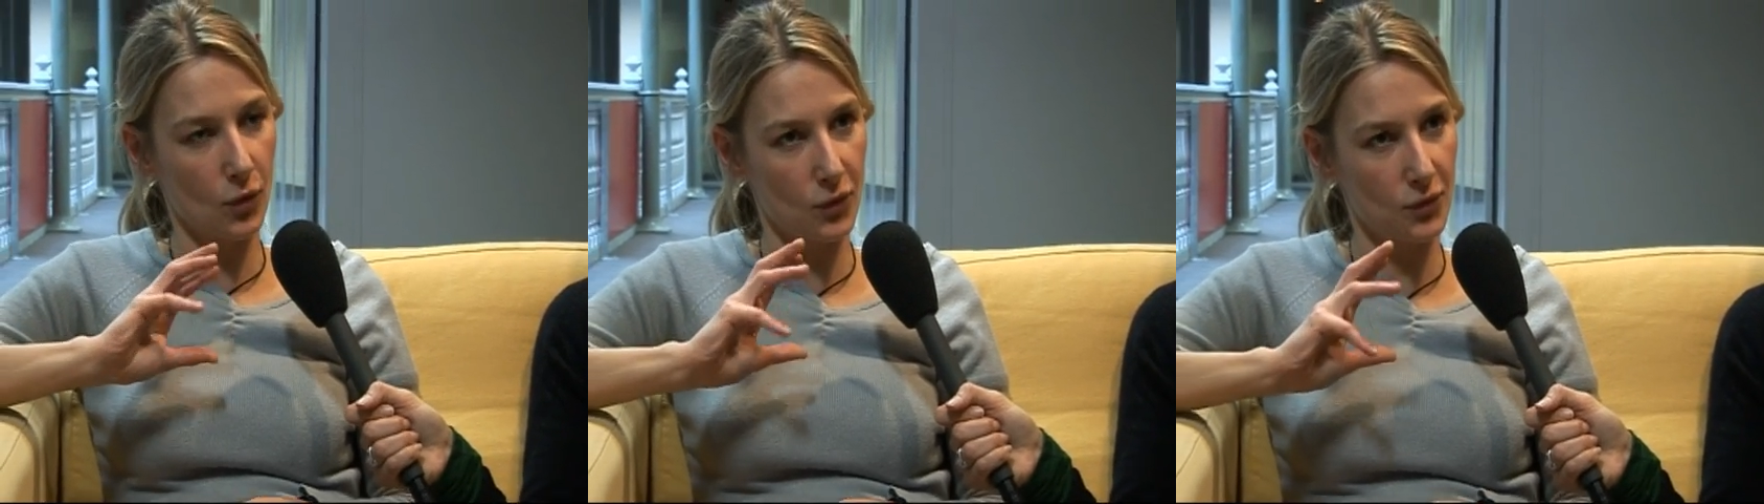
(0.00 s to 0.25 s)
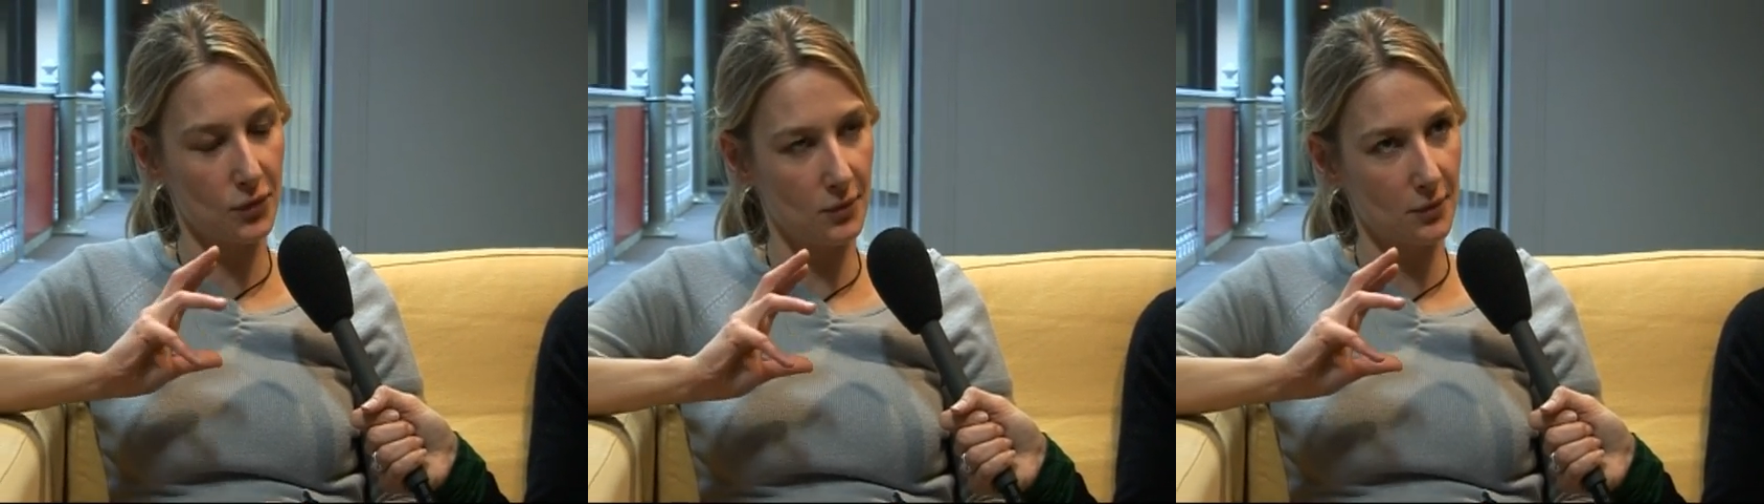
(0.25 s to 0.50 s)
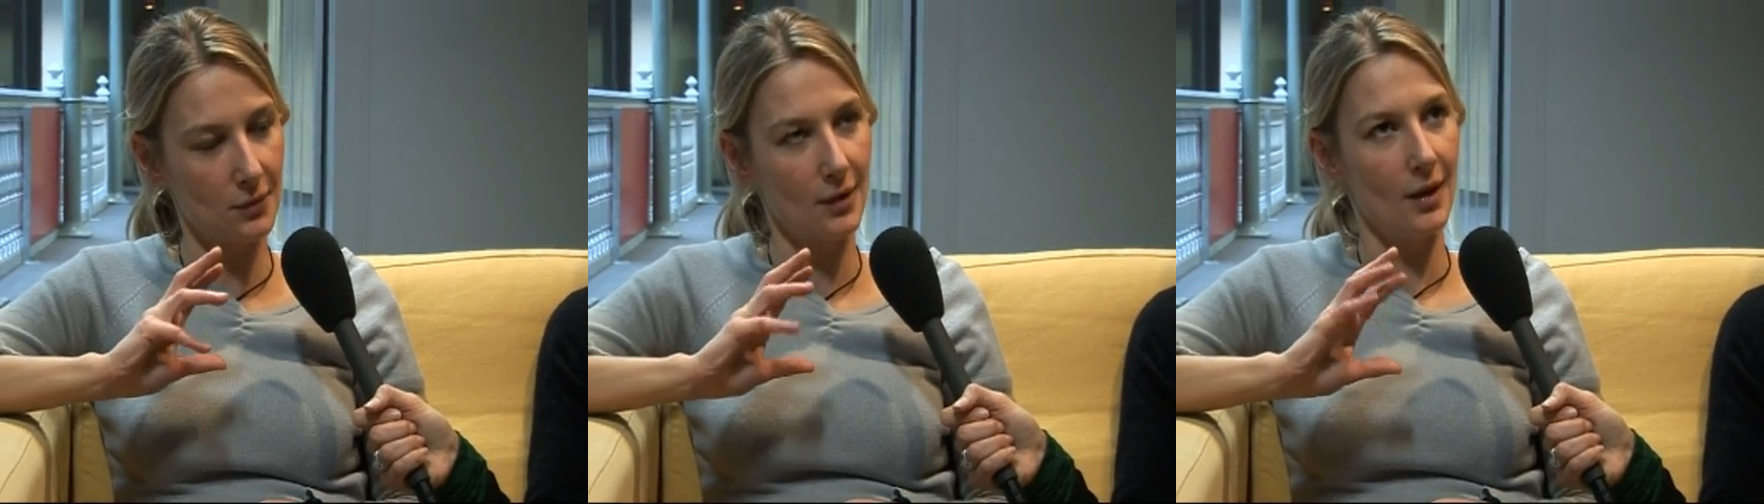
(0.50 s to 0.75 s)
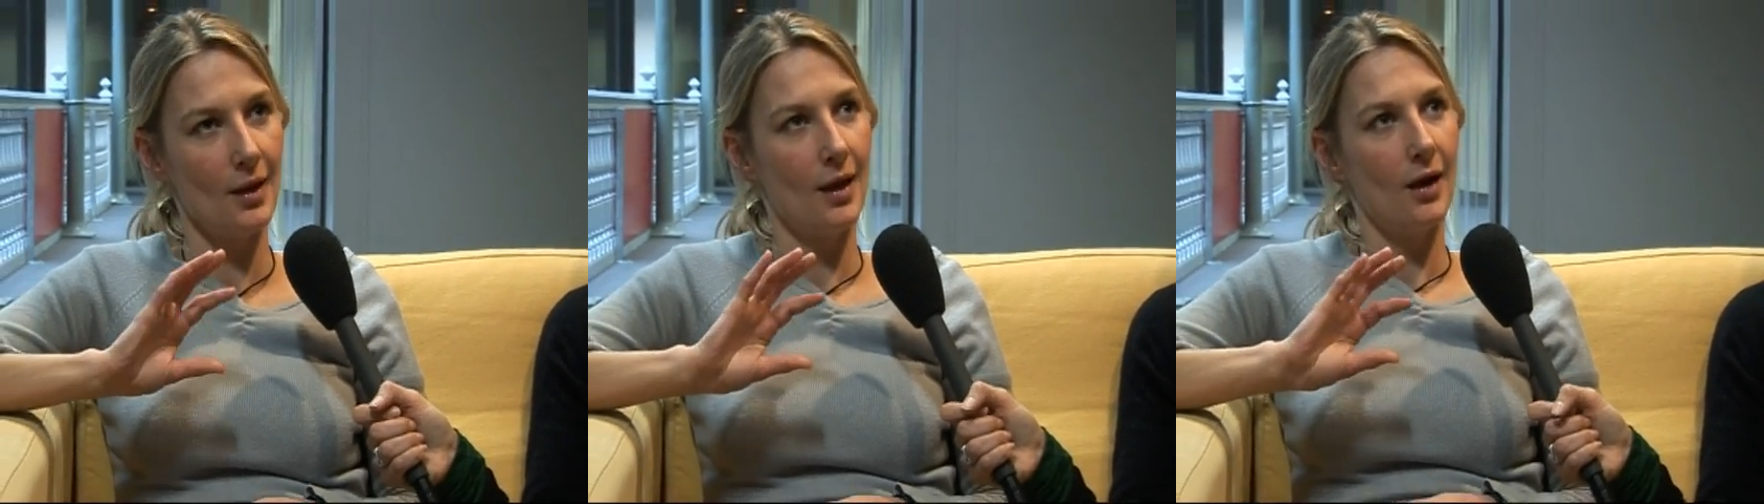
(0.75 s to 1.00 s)
confus
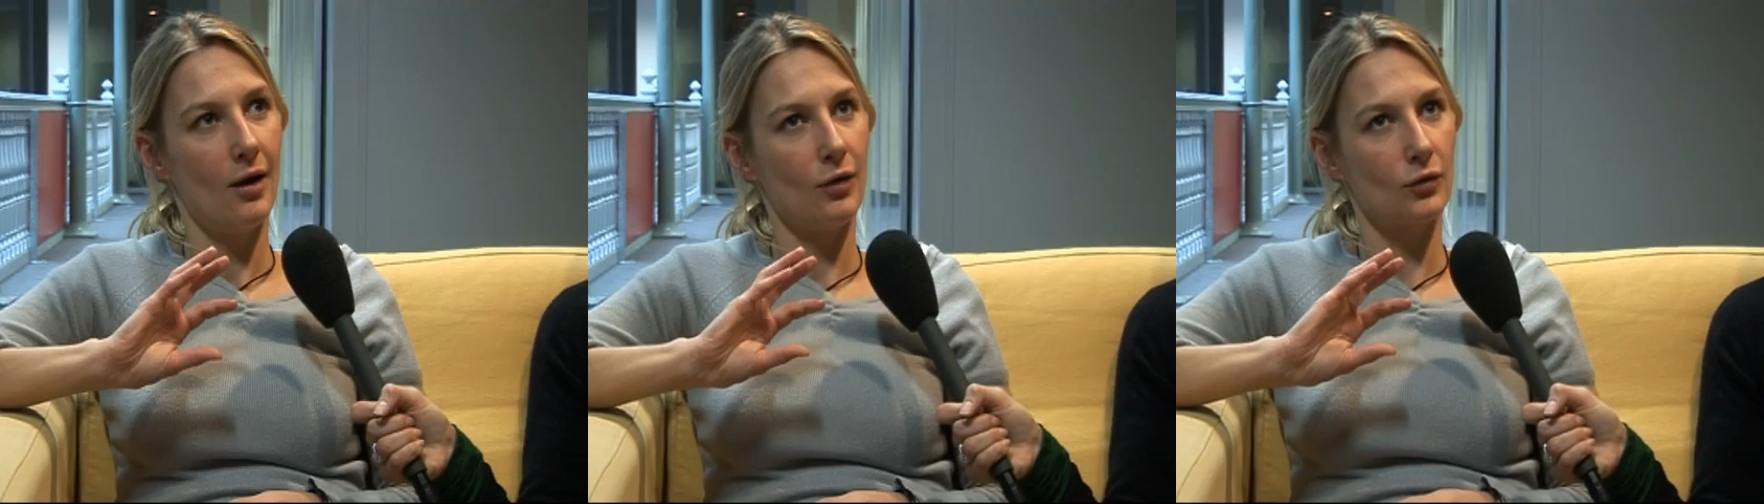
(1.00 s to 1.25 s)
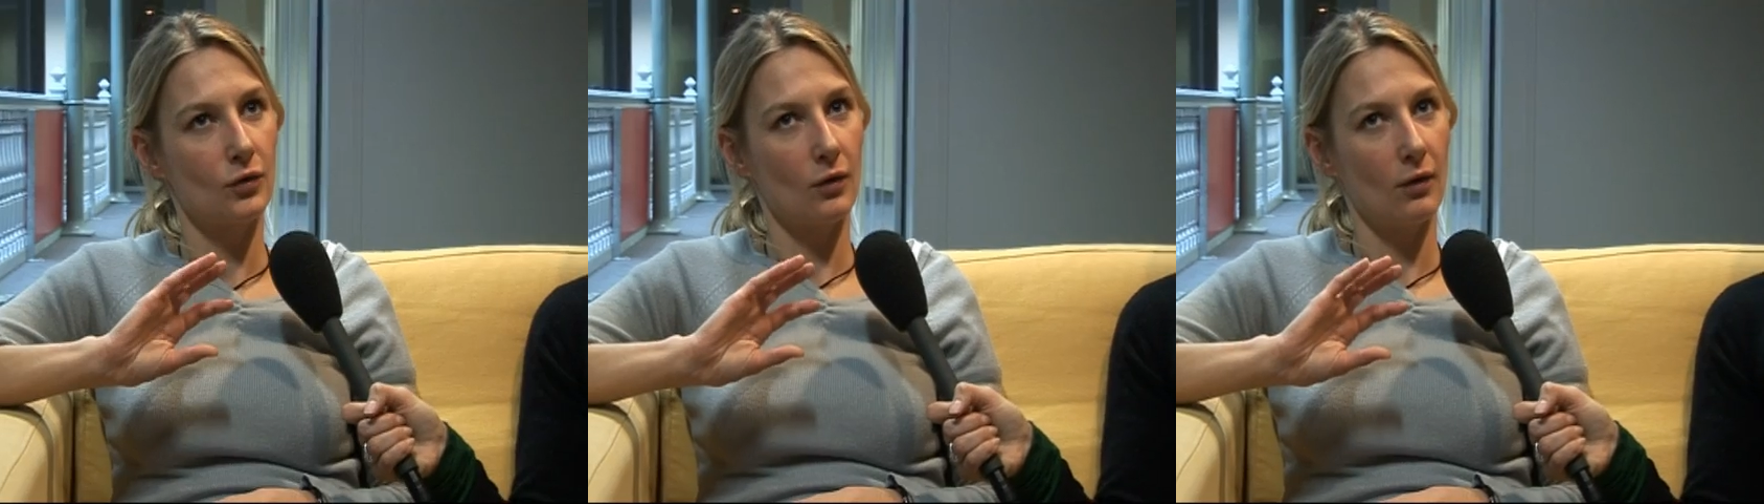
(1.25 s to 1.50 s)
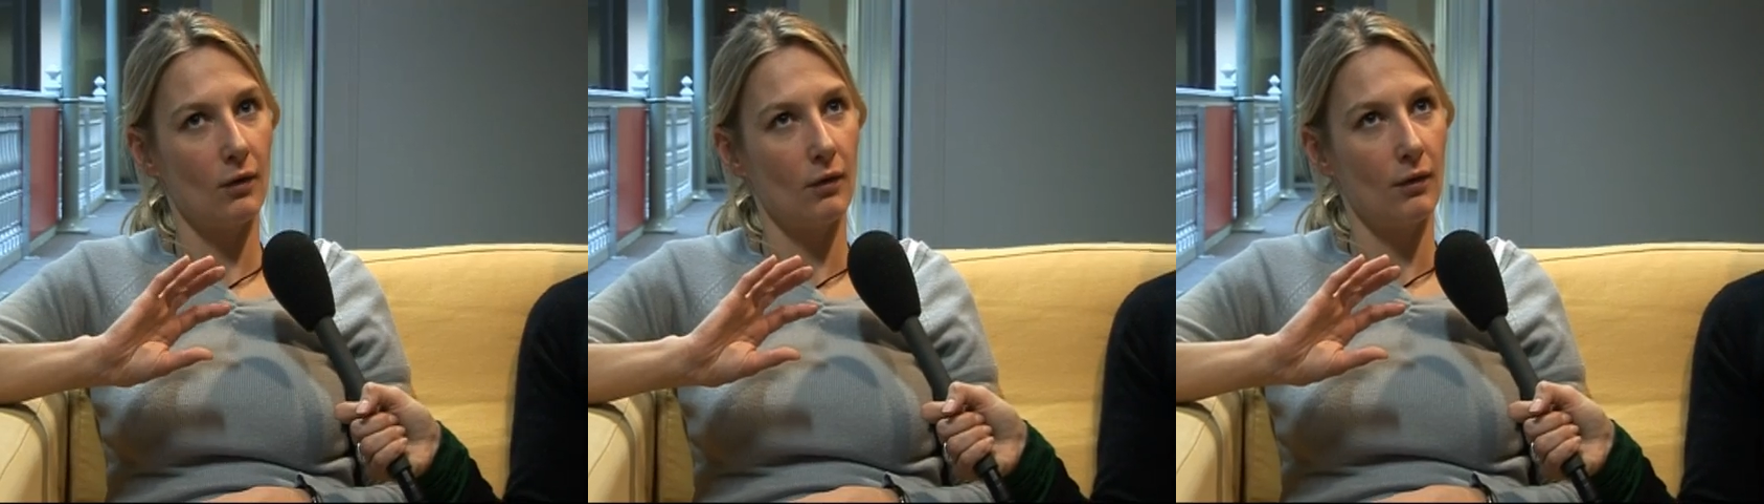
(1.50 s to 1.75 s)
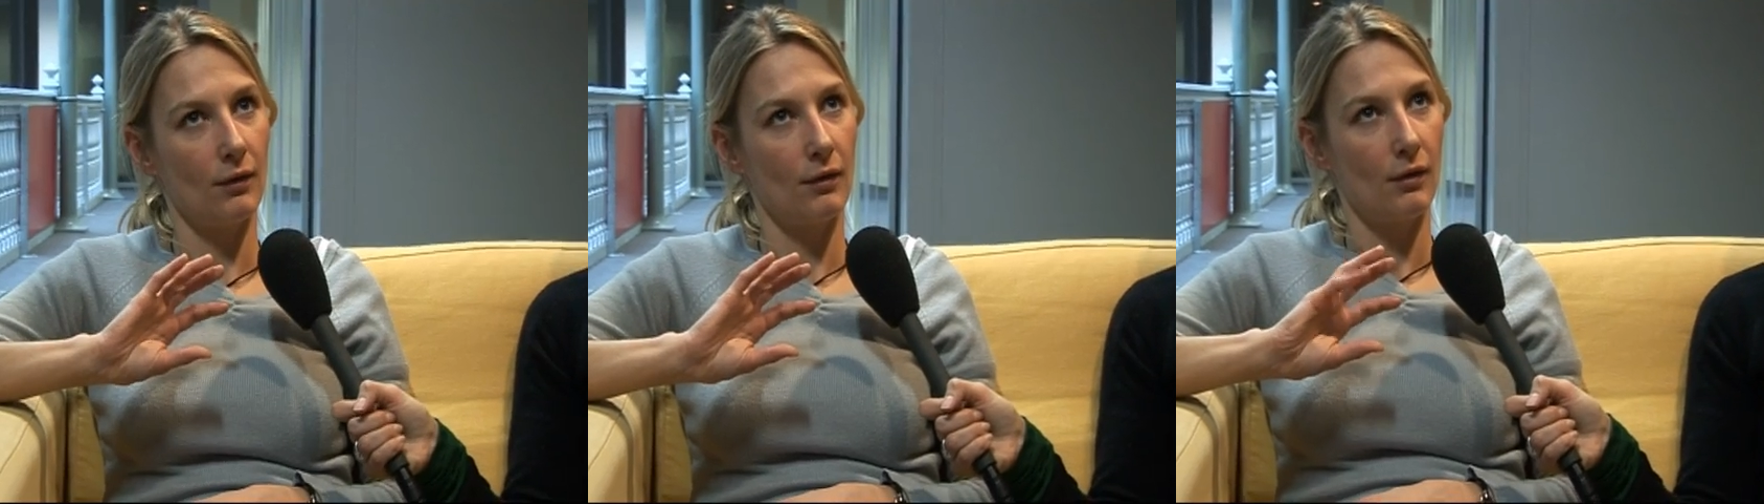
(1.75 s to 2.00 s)
entre